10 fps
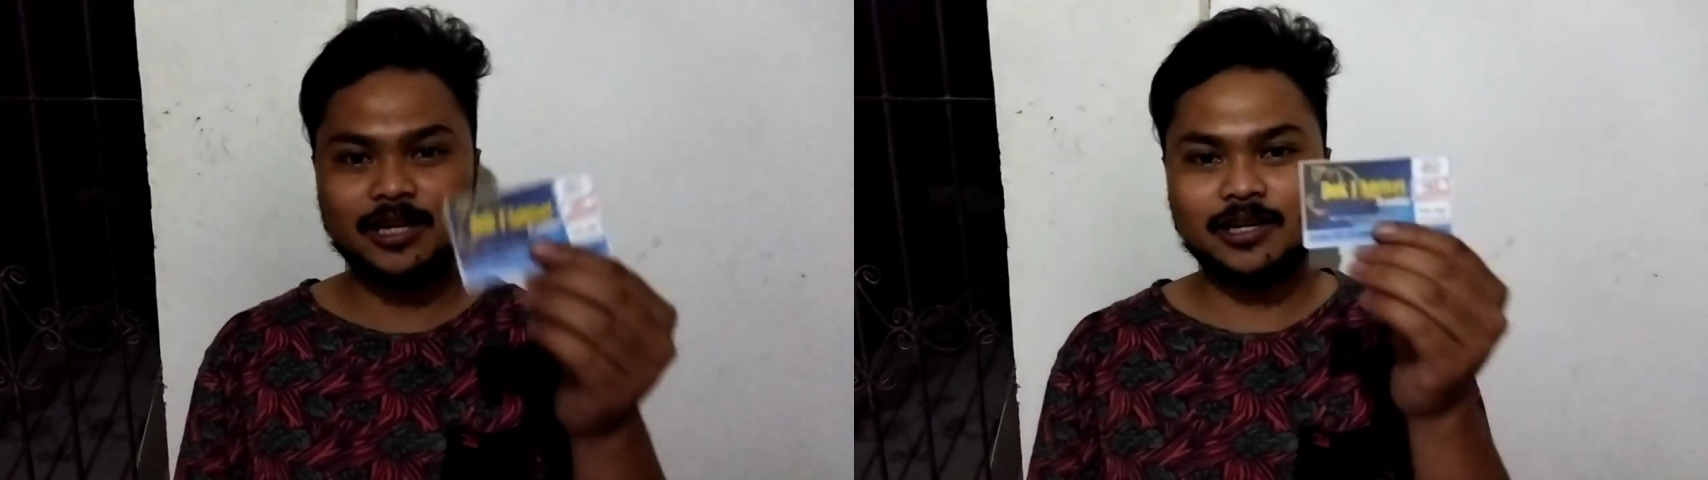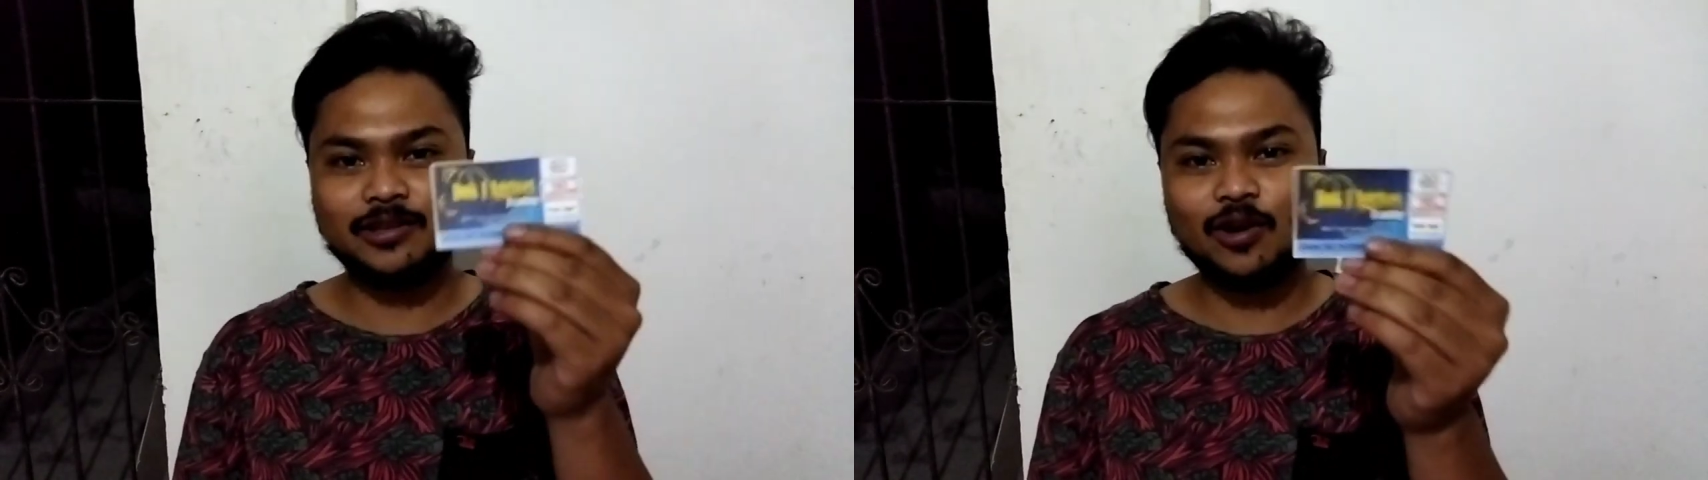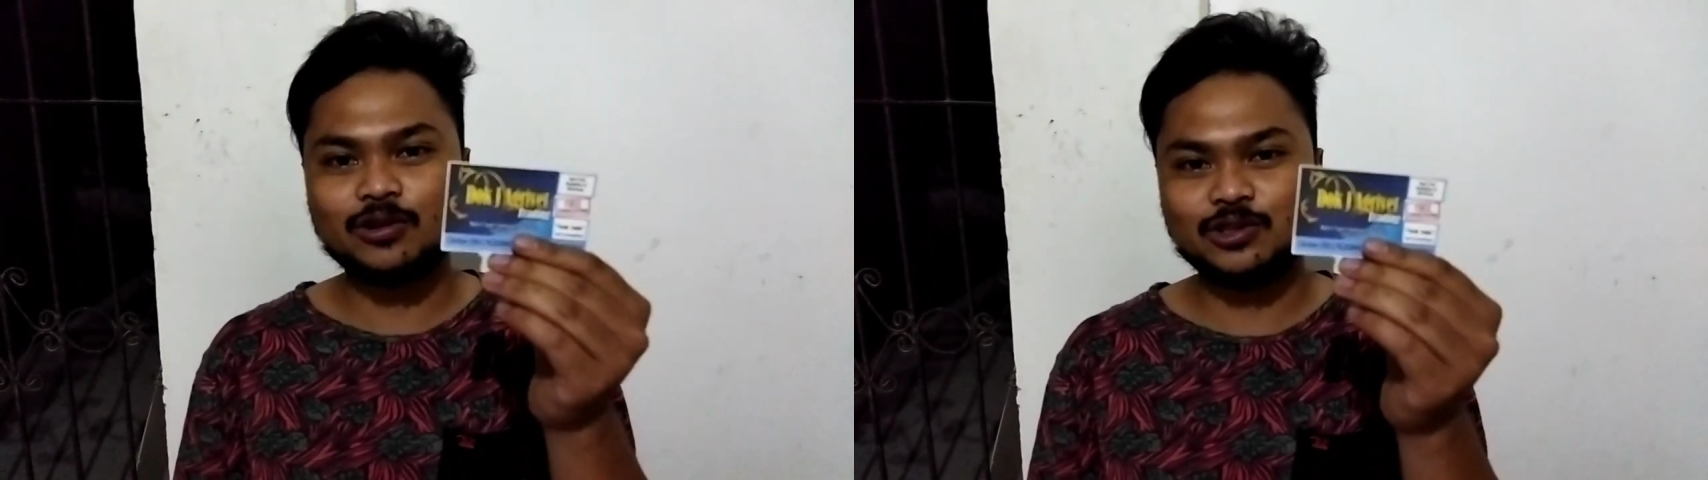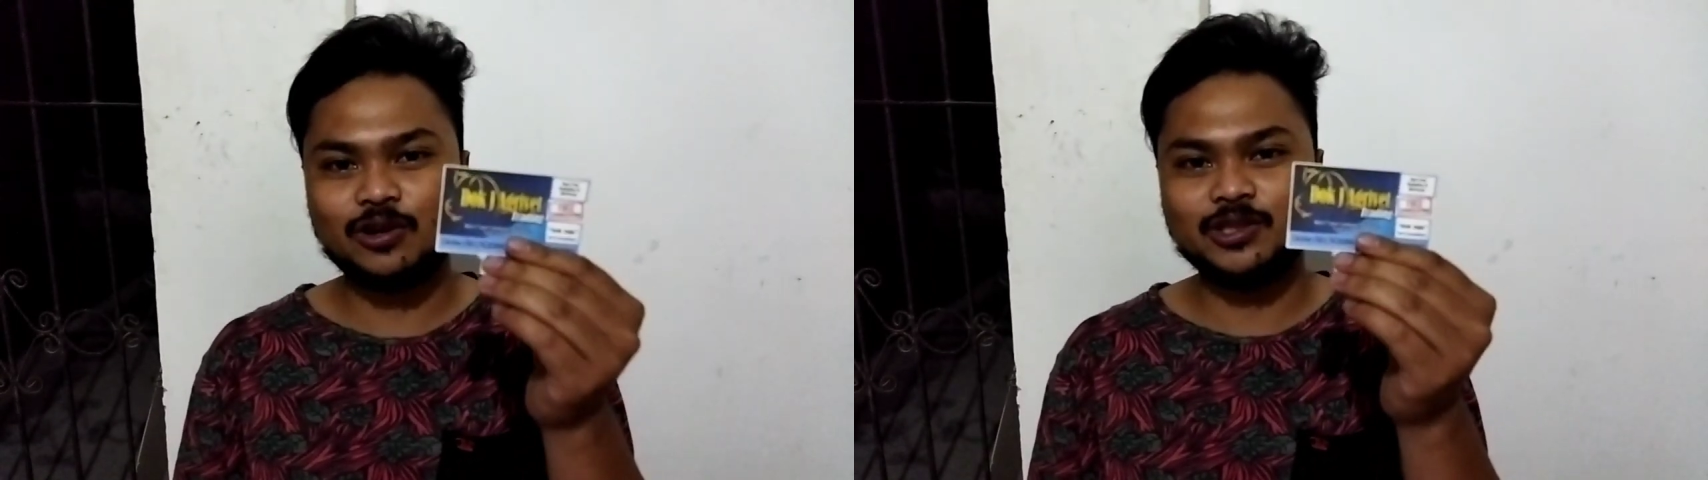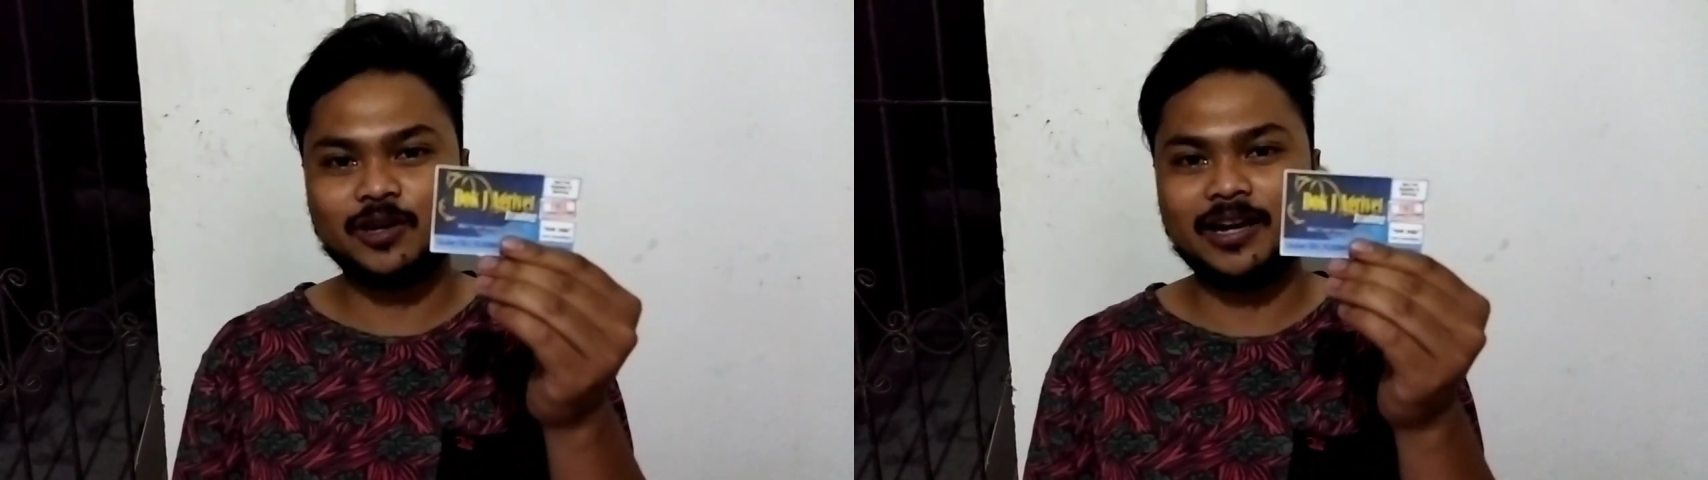Sir Doc
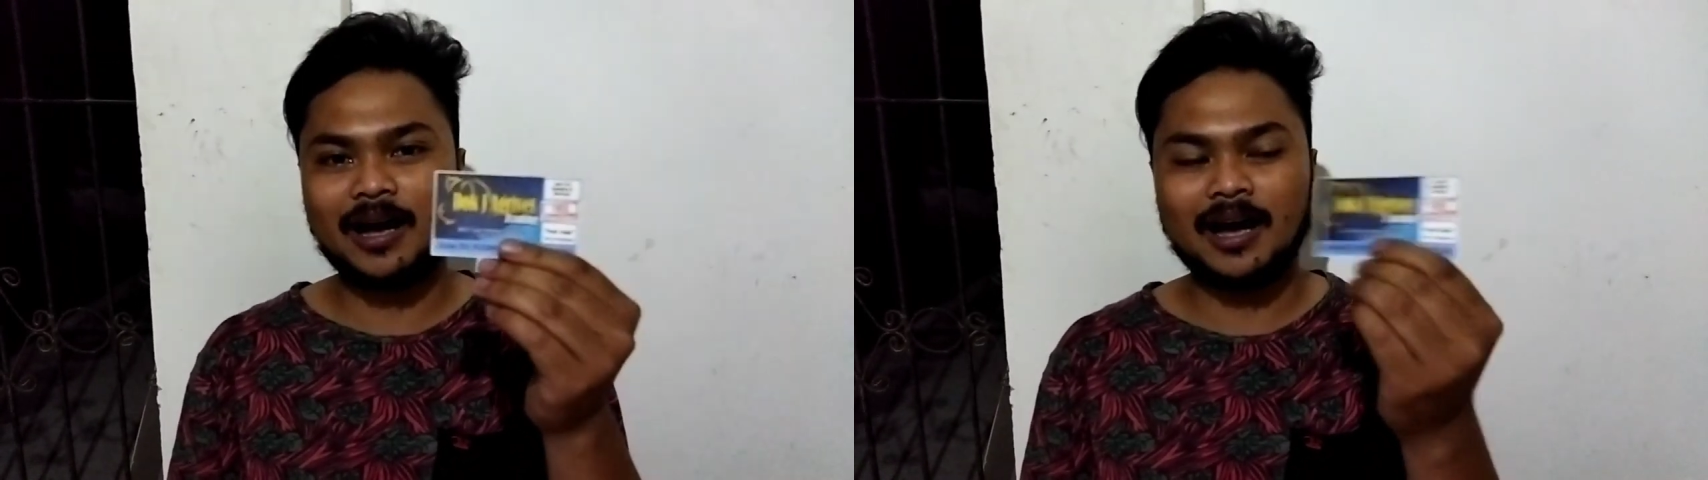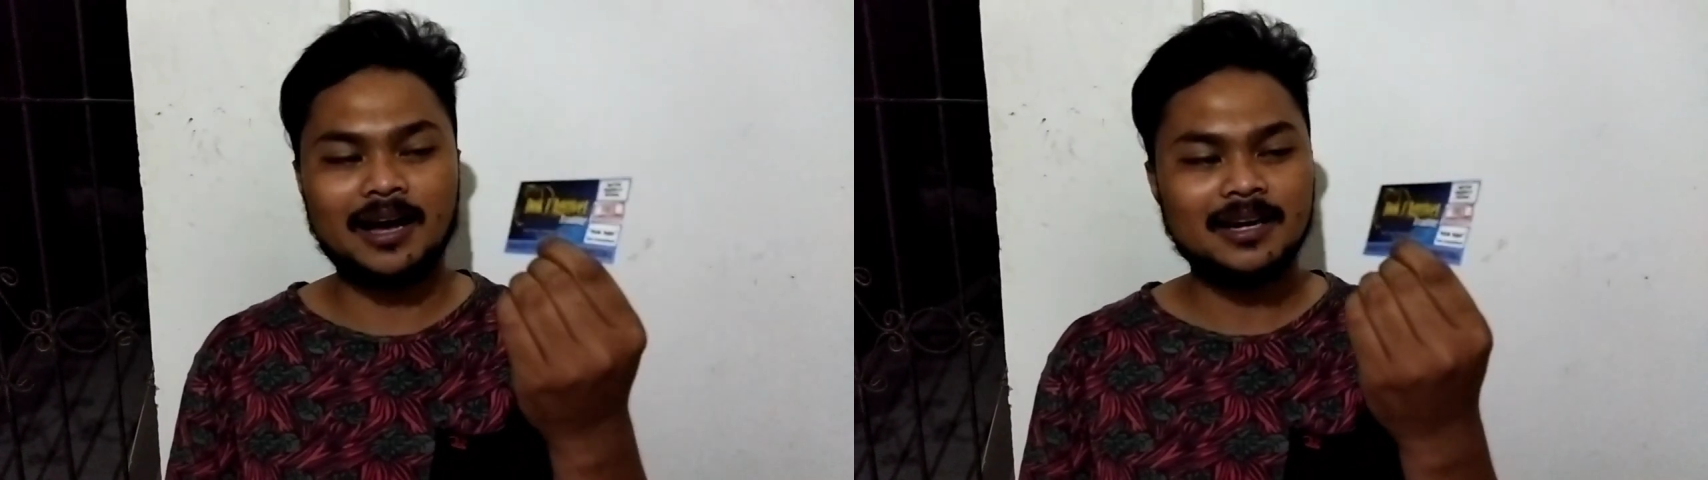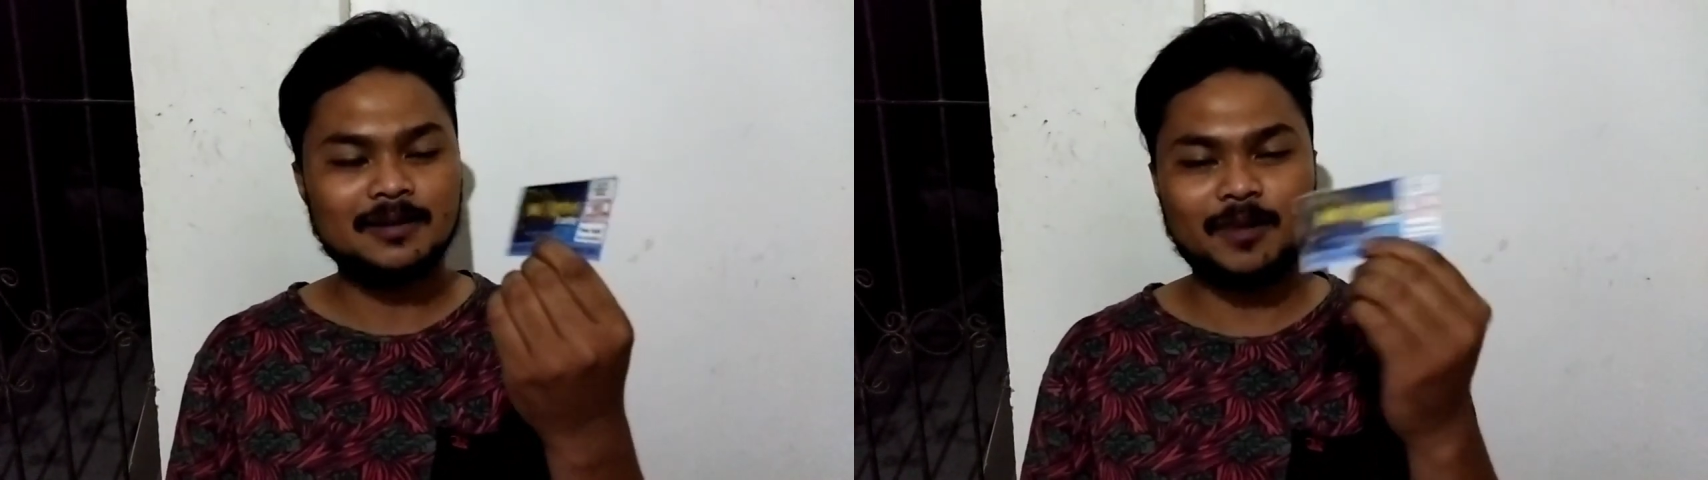Jojo na